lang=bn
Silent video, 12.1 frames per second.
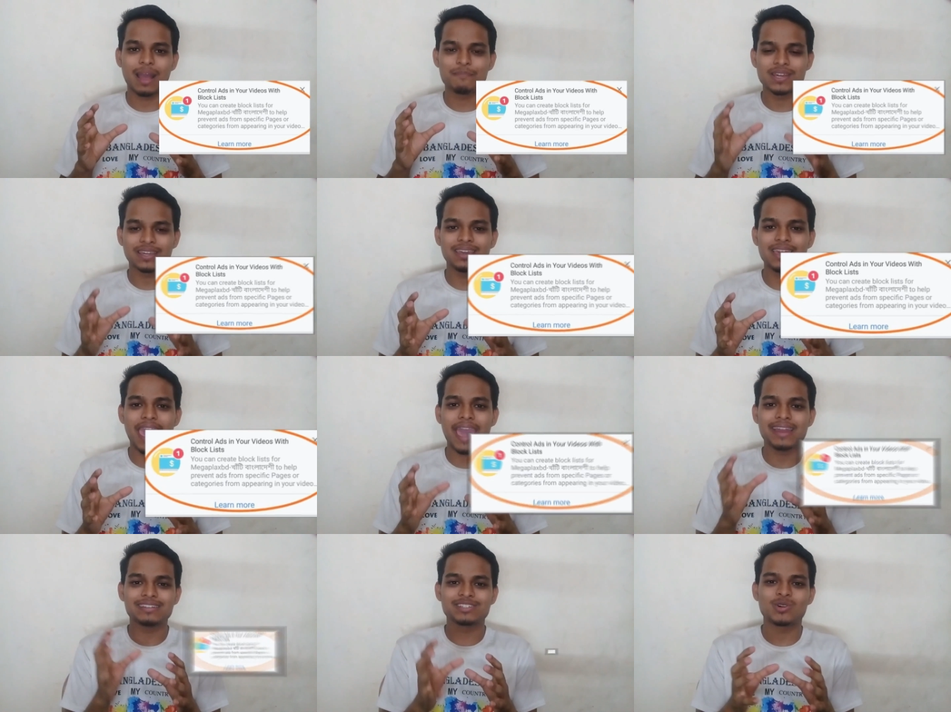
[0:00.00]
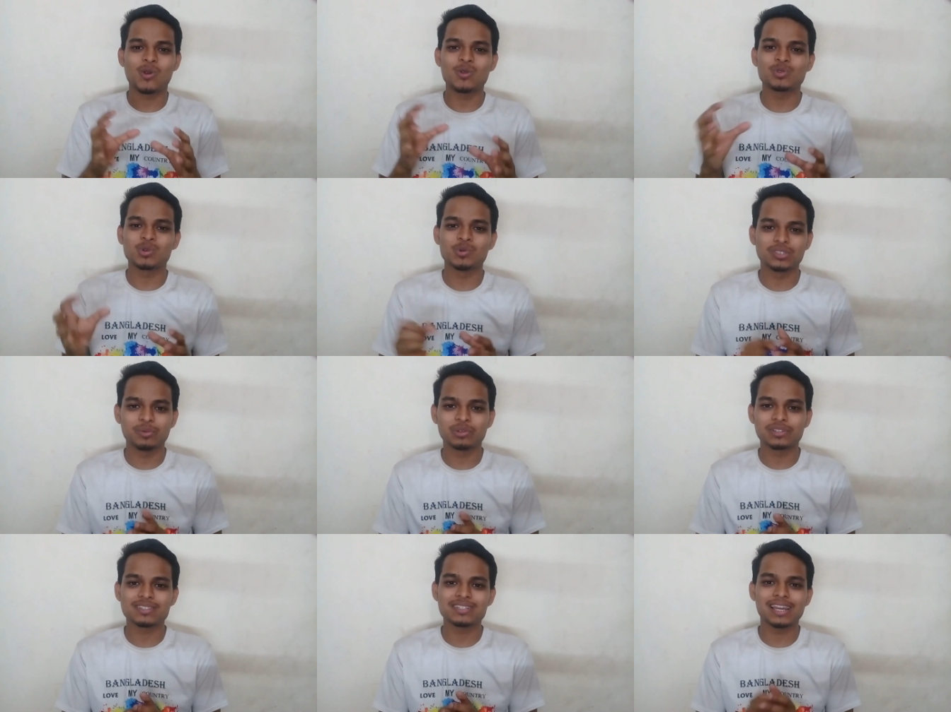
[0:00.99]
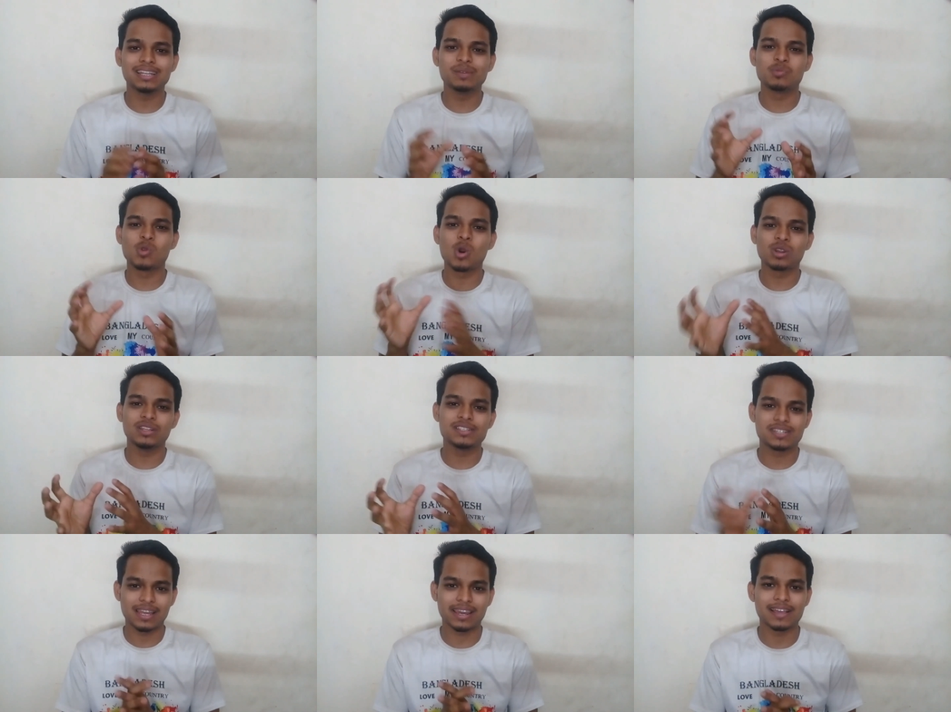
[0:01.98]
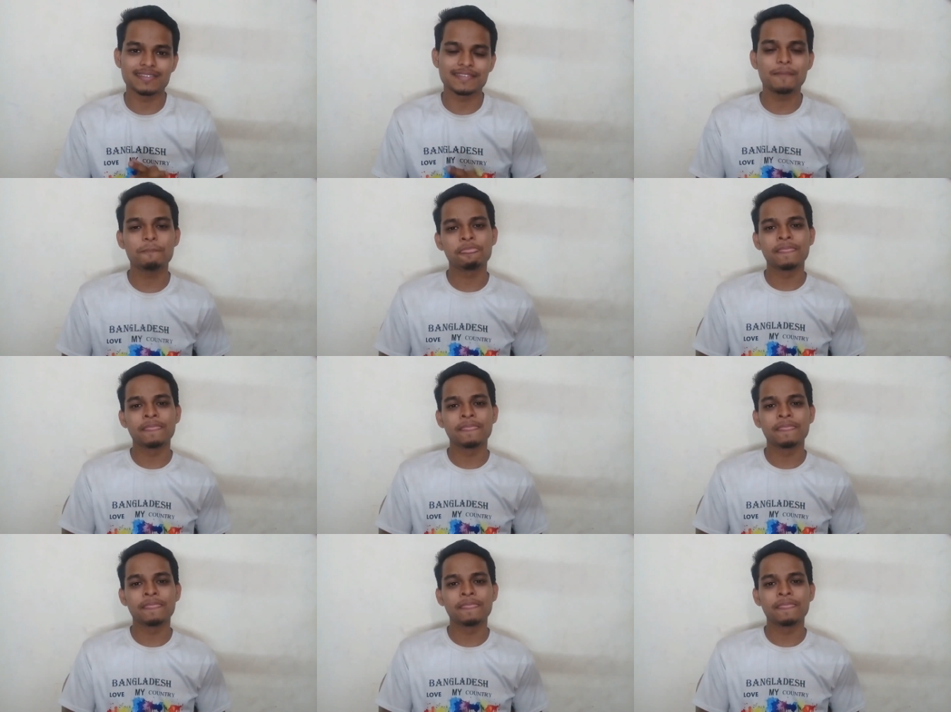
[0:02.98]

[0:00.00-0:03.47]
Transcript: আপনাকে অ্যাড কন্ট্রোল করতে বলতেছে যেখানে ব্লক লিস্ট লেখা আছে